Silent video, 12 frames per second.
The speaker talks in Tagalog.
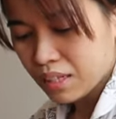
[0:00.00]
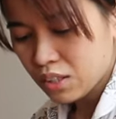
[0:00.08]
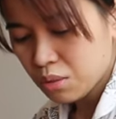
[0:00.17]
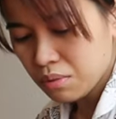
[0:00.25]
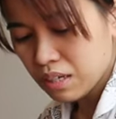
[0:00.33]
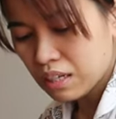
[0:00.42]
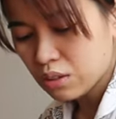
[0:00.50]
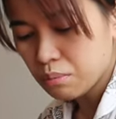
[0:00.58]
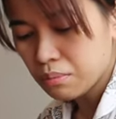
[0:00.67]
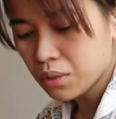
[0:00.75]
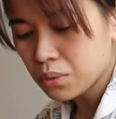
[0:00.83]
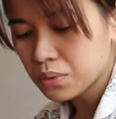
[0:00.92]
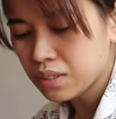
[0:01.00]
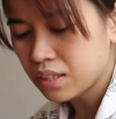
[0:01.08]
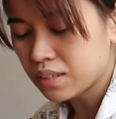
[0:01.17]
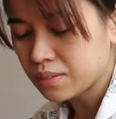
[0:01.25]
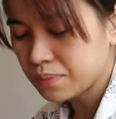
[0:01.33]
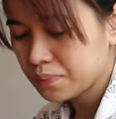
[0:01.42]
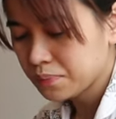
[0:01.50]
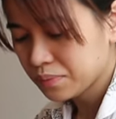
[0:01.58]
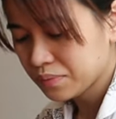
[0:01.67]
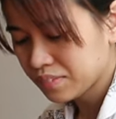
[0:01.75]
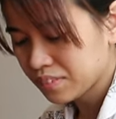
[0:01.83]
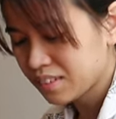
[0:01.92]
Ito maganda to, bakuna.
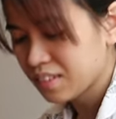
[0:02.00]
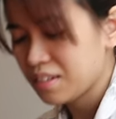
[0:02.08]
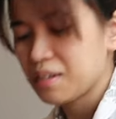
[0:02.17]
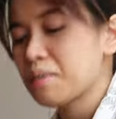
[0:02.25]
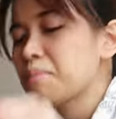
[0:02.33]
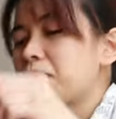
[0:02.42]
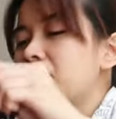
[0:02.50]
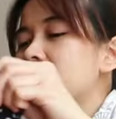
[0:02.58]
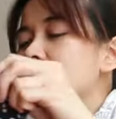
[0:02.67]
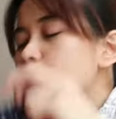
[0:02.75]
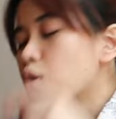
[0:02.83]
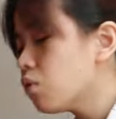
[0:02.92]
Pang,